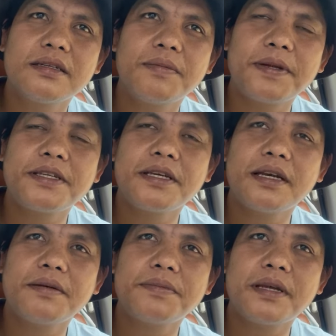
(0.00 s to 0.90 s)
ipa-check
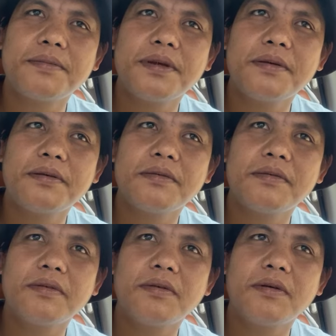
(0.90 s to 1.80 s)
up. Sabi,
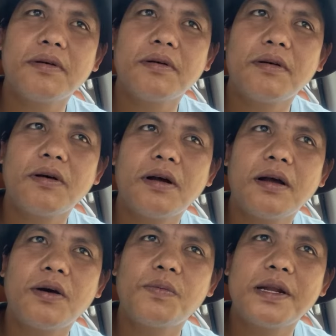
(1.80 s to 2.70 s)

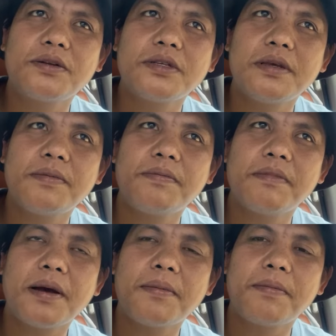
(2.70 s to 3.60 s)
umano si
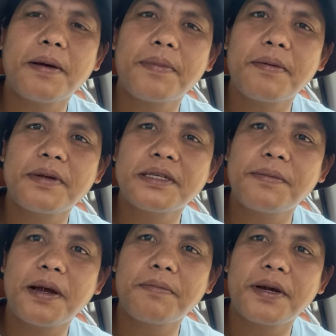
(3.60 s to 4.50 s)
ma, papa,
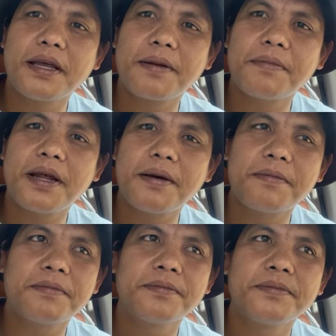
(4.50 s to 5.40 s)
masama ang pakiramdam.
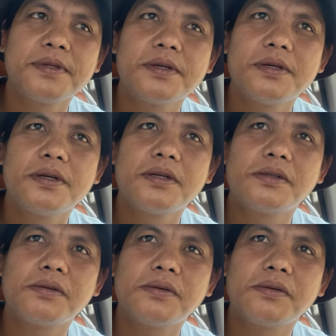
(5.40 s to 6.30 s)

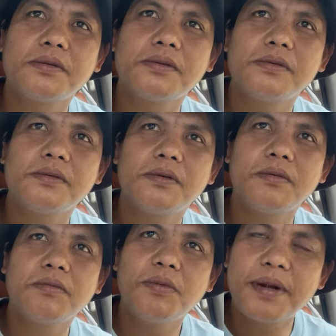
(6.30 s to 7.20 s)
So,
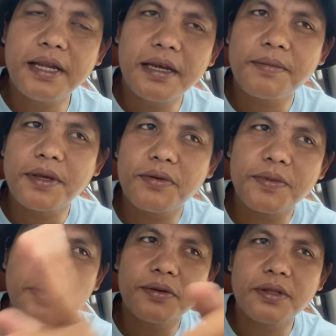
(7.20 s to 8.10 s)
bumalik kami,
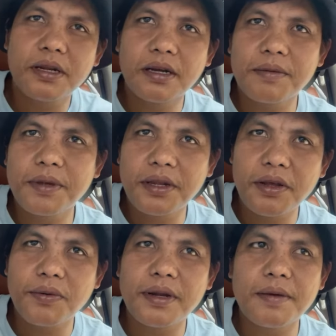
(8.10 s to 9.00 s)
umikot na lang kami,
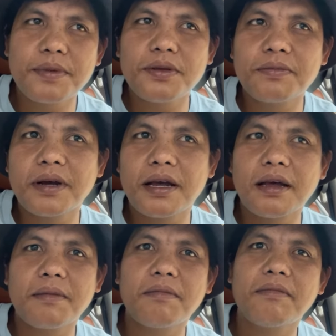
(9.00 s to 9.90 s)
iniwan namin yung
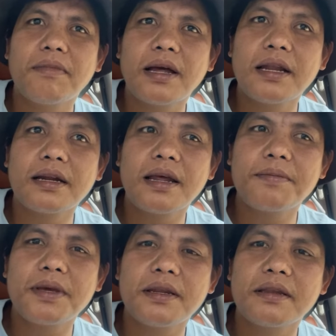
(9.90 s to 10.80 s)
mga anak
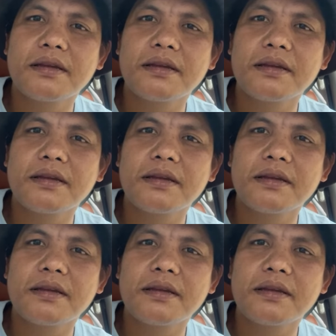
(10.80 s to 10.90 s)
namin